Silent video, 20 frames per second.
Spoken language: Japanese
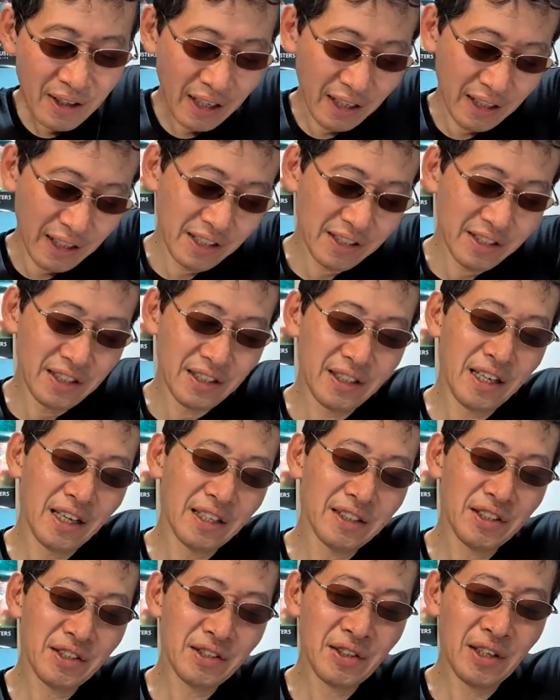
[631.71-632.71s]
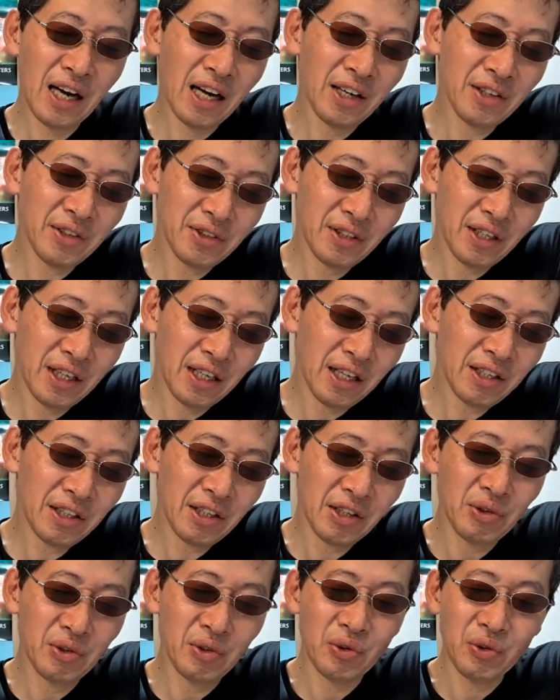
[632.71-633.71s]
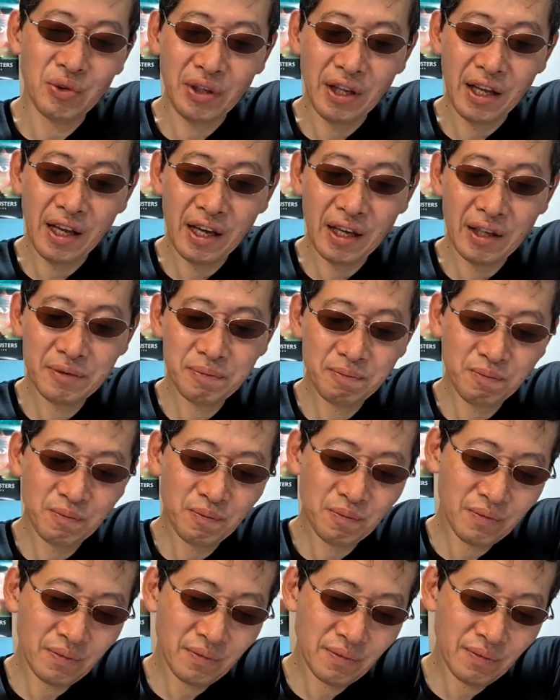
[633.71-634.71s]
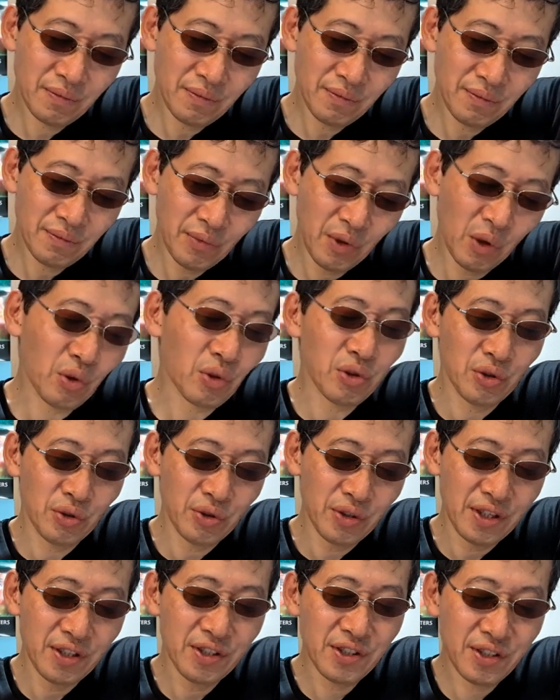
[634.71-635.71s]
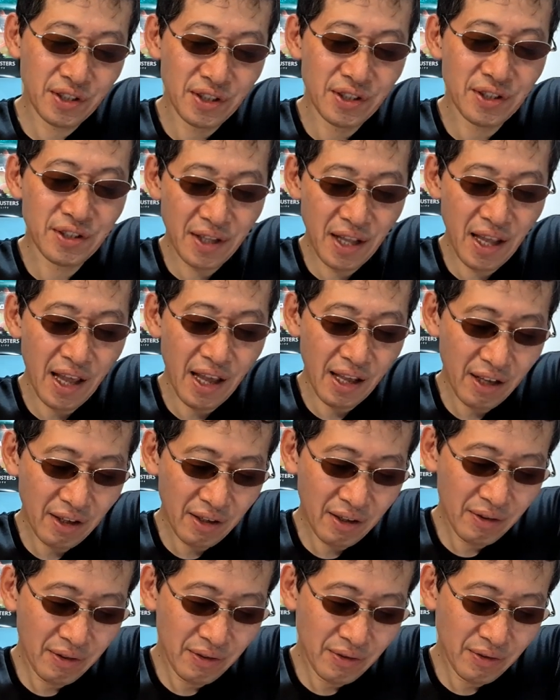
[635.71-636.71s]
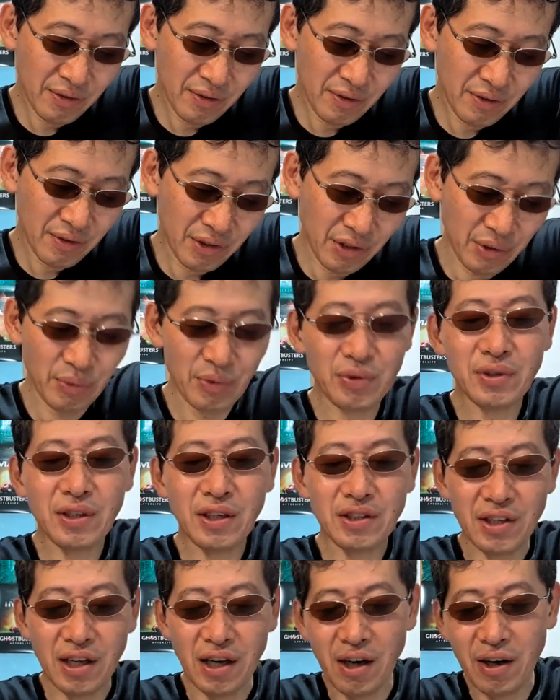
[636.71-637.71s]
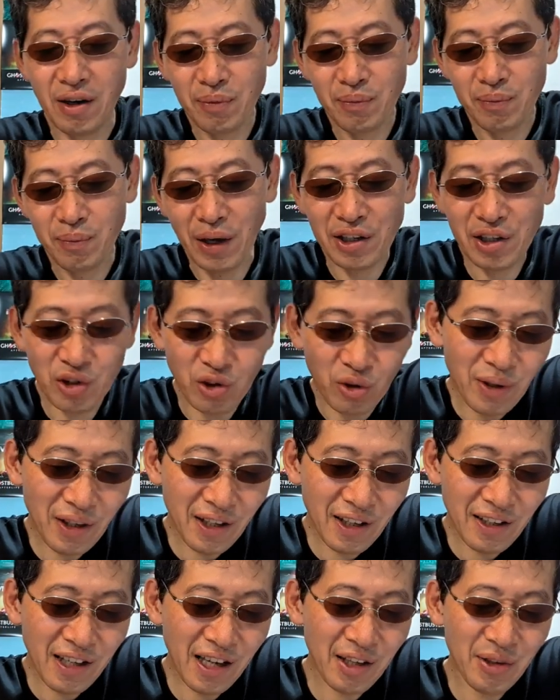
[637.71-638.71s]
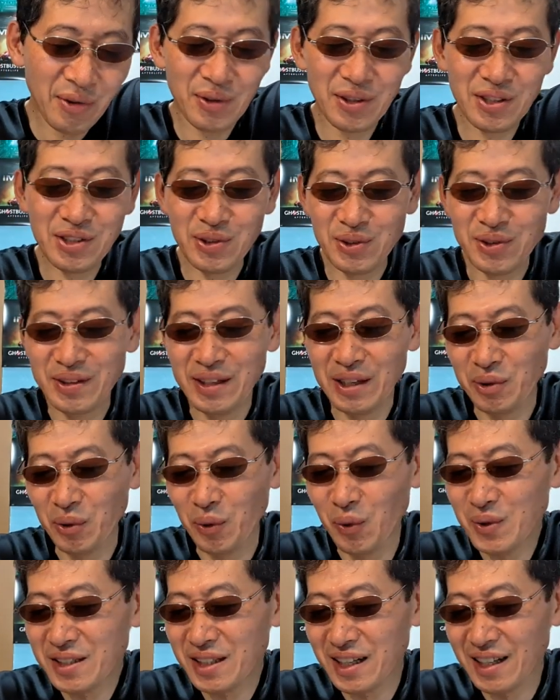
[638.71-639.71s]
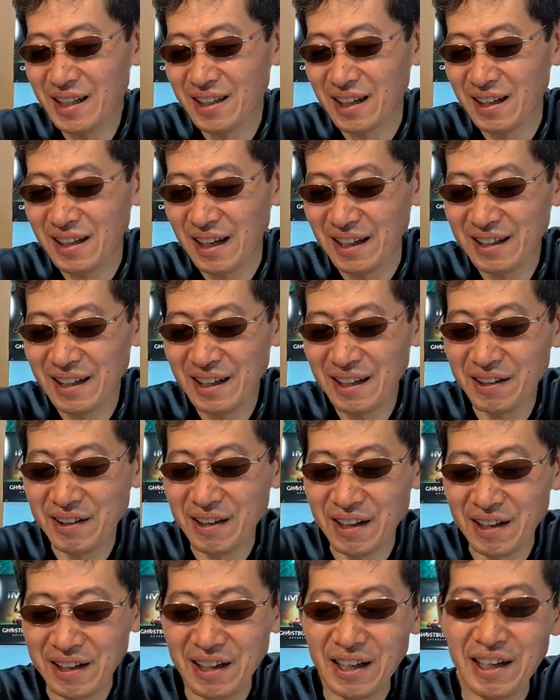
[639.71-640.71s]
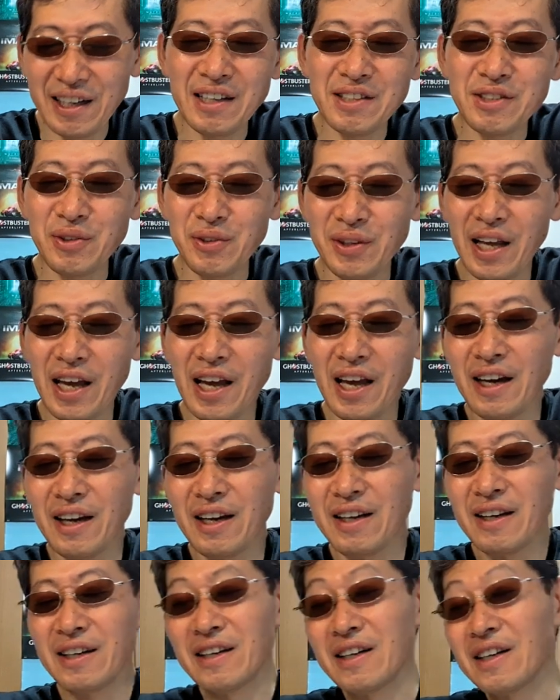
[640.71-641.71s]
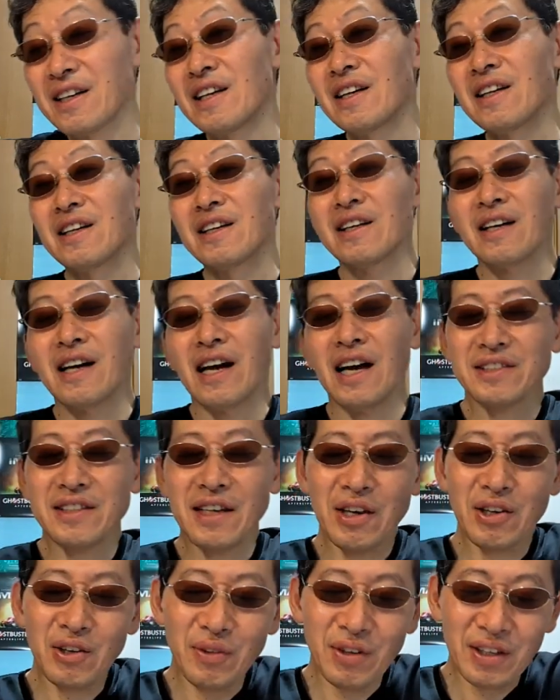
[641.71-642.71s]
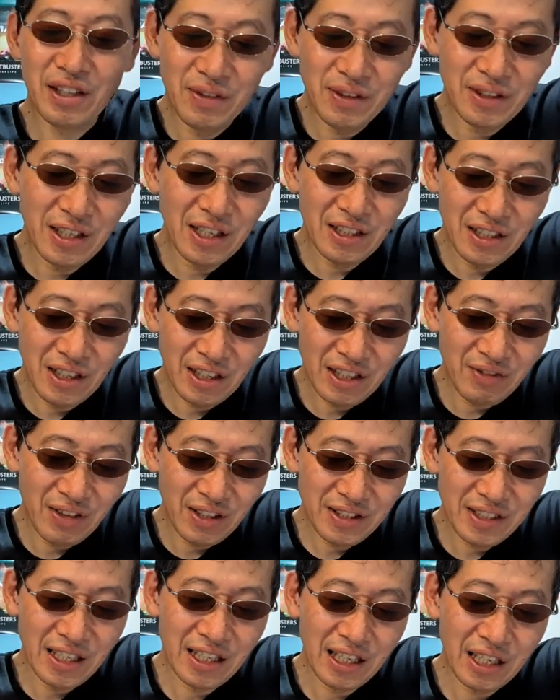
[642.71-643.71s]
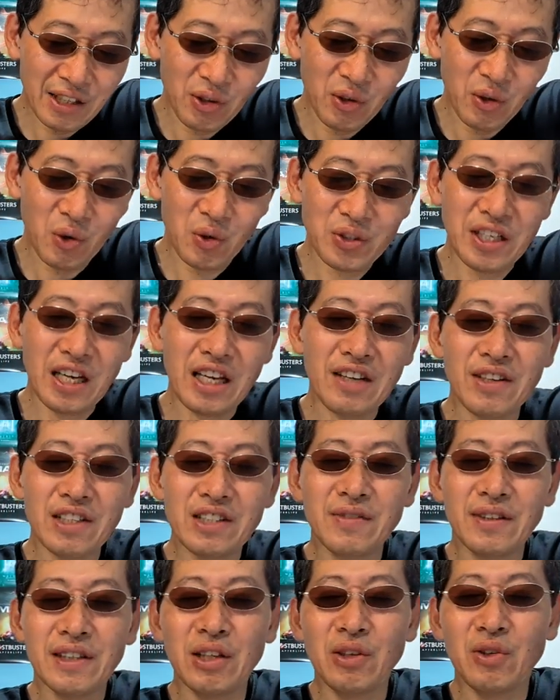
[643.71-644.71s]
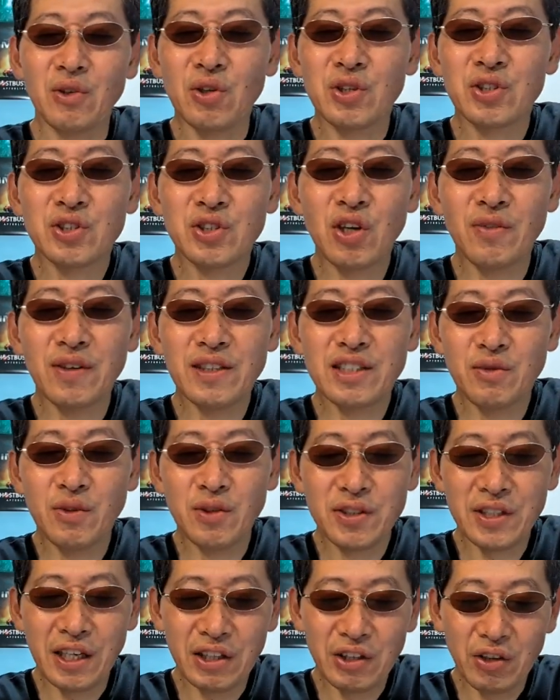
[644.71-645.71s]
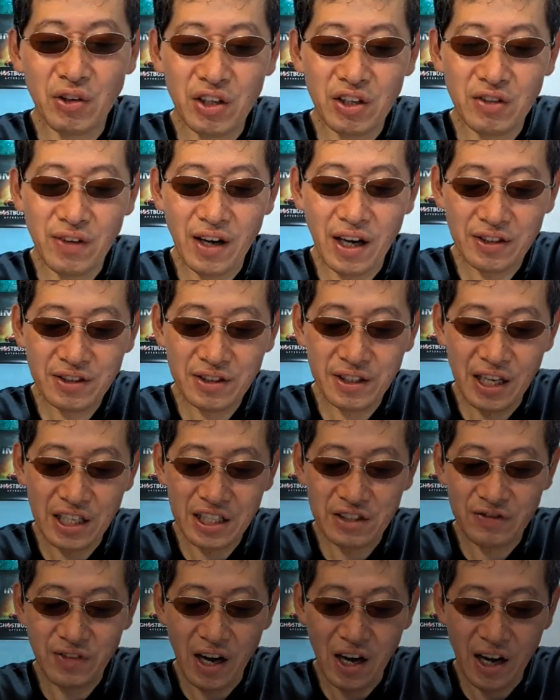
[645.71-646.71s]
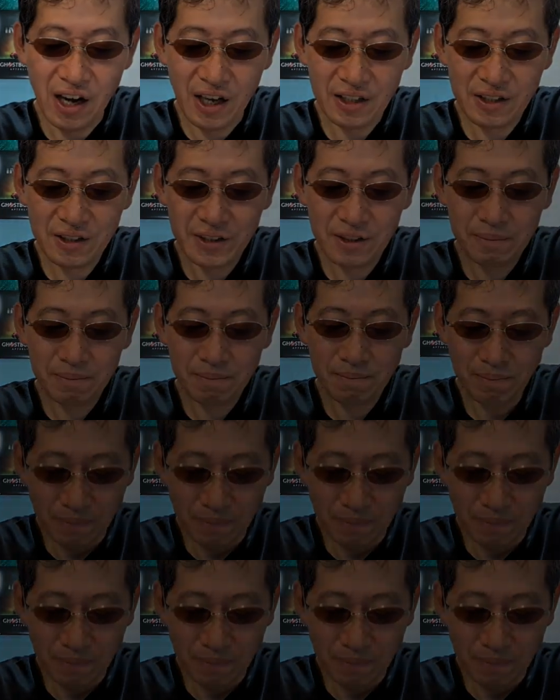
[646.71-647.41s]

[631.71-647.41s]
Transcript: 悲しい現実があるんだなっていうのをね、よく認識して、自分がさ、巻き込まれないようにするにはどうしたらいいか考えなきゃいけないですよね。はい、最後まで見ていただきましてありがとうございます。またのご視聴お待ち申し上げております。失礼します。